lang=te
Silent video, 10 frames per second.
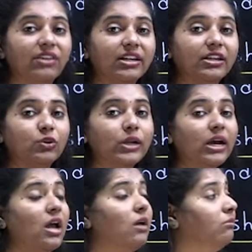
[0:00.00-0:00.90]
ఇవన్నీ కూడా
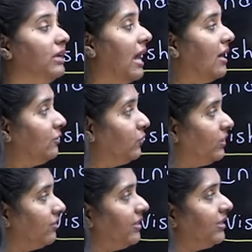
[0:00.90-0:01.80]
మిలాన్
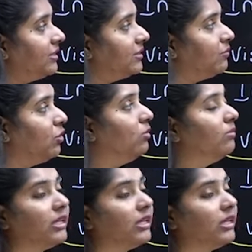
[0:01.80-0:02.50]
యుద్ధ విన్యాసంలో